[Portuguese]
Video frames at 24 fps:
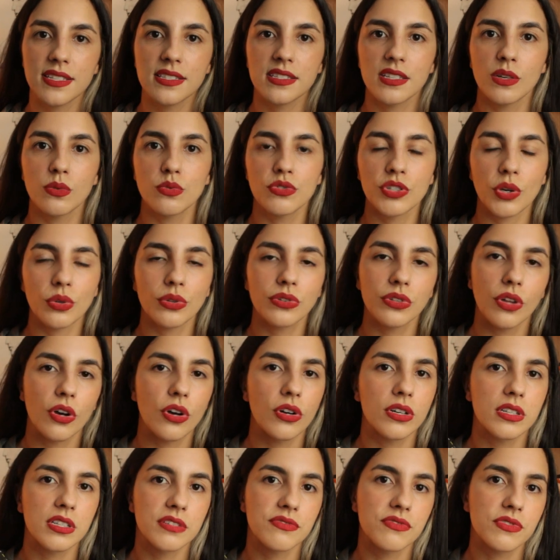sessão de
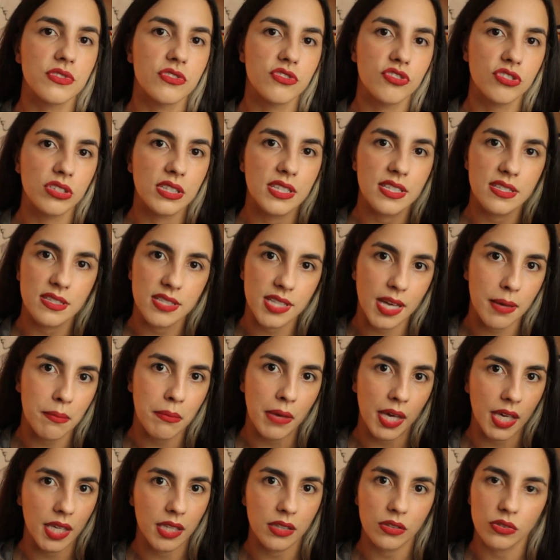autógrafos de
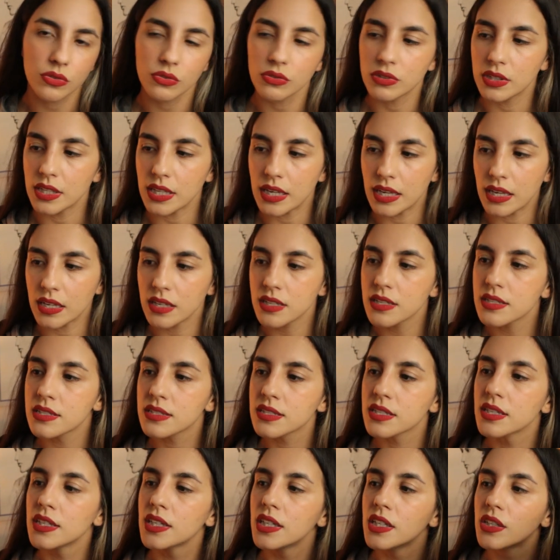lançamento
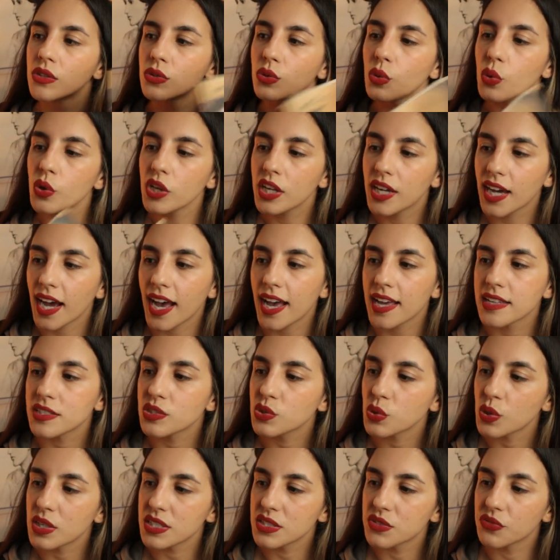deles, do Rui
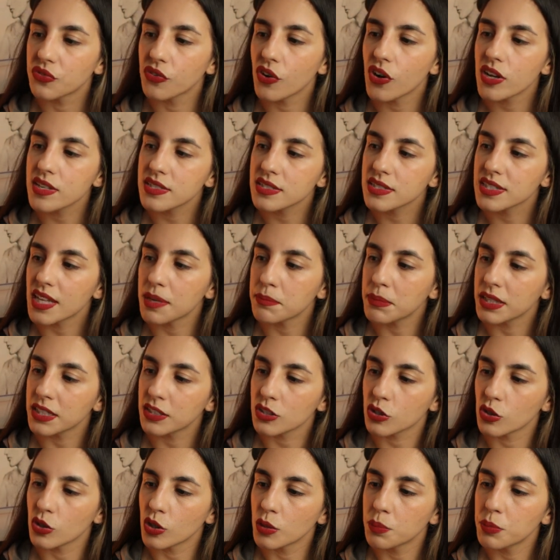Castro, As Vozes da
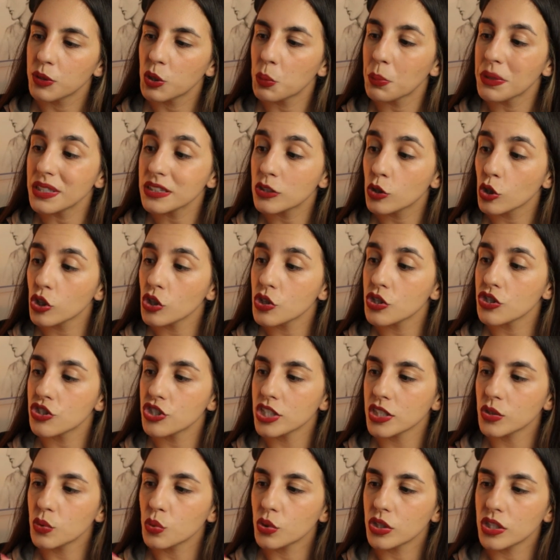Metrópole, uma
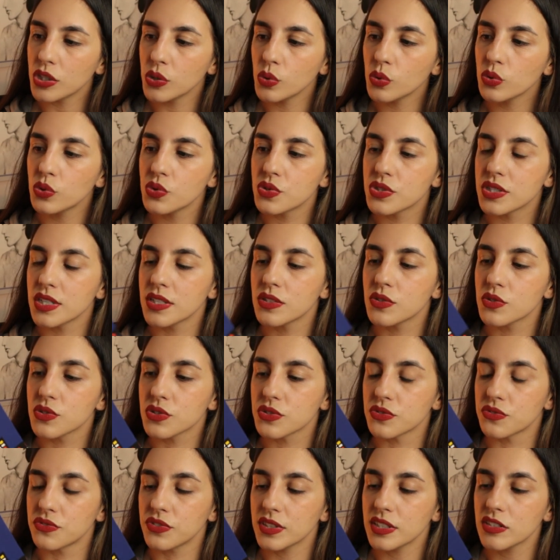antologia do Rio dos
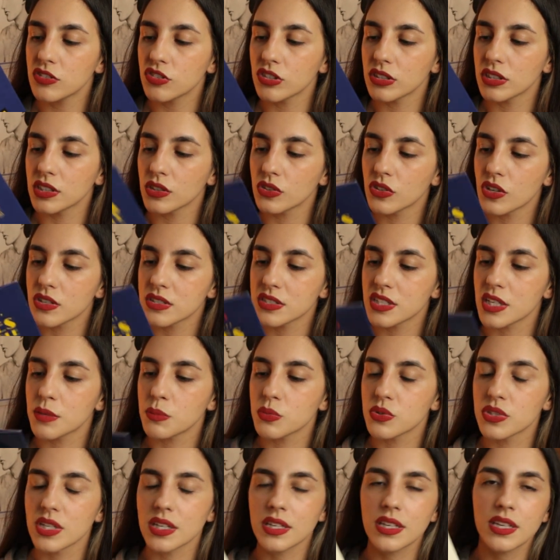anos 20. Então, nós
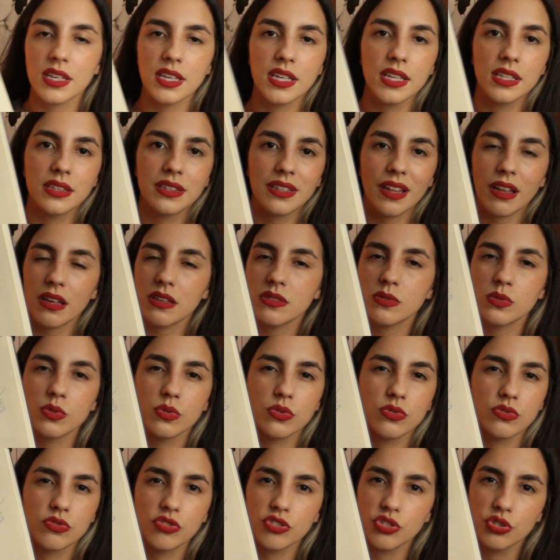temos aqui
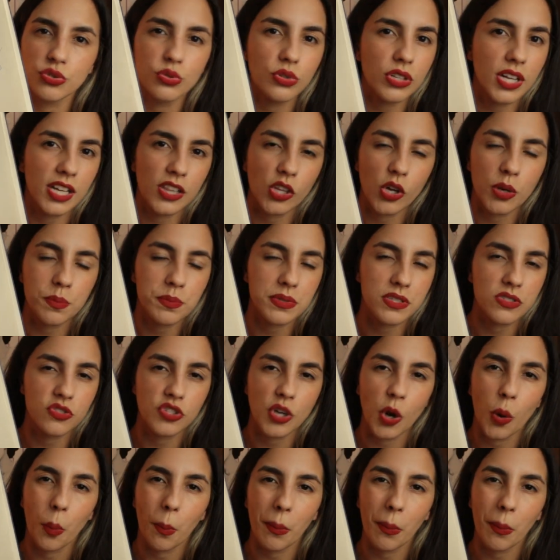textos de Júlia Lopes de